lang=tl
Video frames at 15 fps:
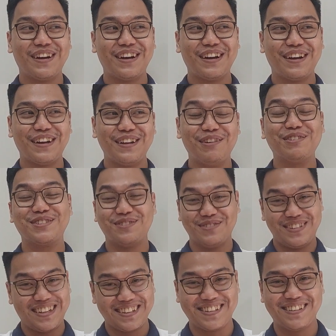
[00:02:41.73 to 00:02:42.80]
uh, law
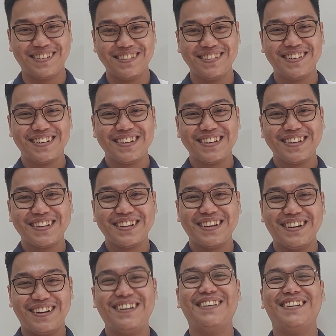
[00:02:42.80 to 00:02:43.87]
student ko.
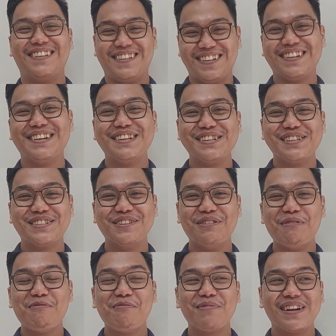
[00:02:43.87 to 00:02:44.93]
Ah. Oo.
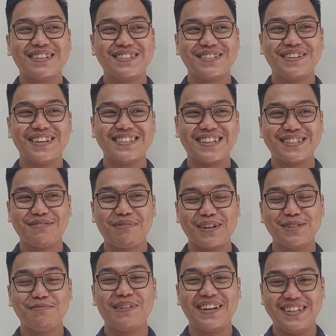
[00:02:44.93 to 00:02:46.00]
So amo muna sa sir isa sa
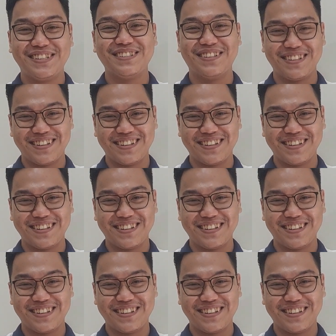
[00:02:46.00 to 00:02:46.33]
mga inspiration